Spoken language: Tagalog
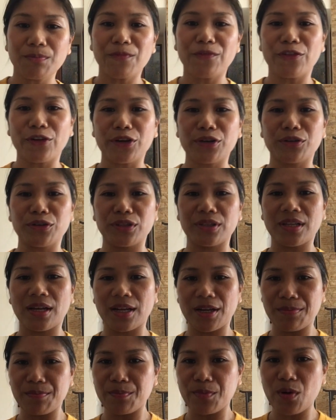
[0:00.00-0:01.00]
for good na
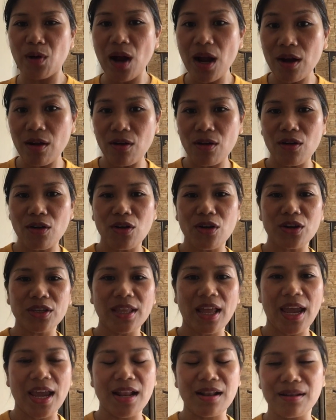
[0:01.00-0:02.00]
rin po ako
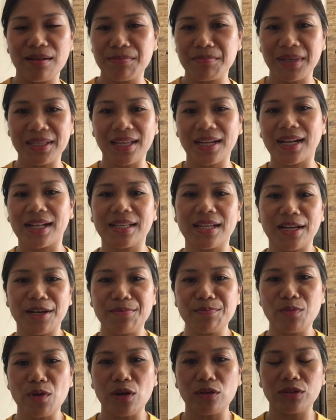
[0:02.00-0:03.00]
dahil matagal na
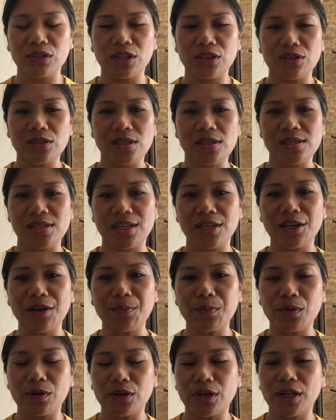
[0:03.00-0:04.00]
rin po ako dito sa
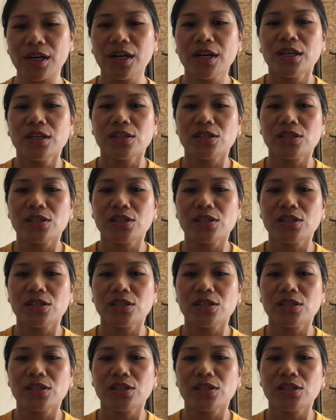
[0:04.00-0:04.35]
Singapore.